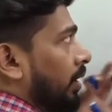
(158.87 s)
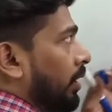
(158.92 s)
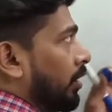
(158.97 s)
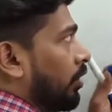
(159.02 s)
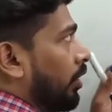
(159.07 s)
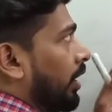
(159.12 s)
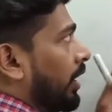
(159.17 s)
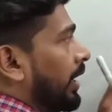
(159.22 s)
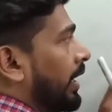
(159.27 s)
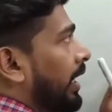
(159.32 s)

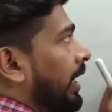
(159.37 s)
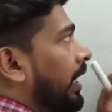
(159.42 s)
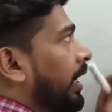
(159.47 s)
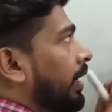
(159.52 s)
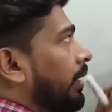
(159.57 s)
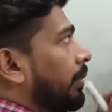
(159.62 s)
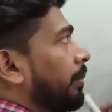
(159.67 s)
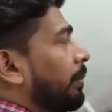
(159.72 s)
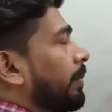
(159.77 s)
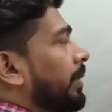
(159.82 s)
कॉर्निया
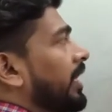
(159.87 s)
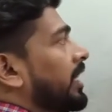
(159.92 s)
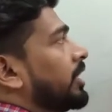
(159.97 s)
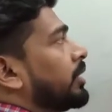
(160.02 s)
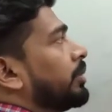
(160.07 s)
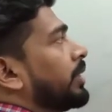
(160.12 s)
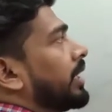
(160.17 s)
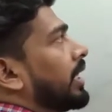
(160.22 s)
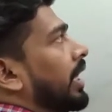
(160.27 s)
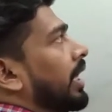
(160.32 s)
बीच
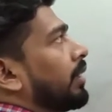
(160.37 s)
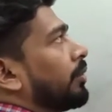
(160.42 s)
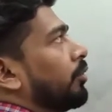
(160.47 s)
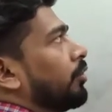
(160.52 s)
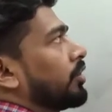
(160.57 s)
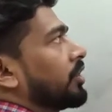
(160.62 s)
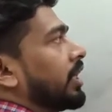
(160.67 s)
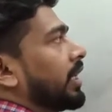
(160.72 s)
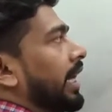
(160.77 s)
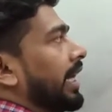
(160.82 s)
में डार्क
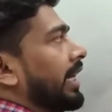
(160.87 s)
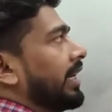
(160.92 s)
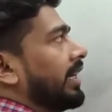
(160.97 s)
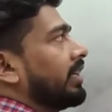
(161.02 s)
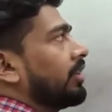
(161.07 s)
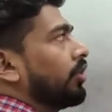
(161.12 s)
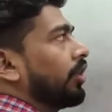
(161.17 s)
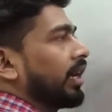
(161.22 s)
पोर्शन आइरिस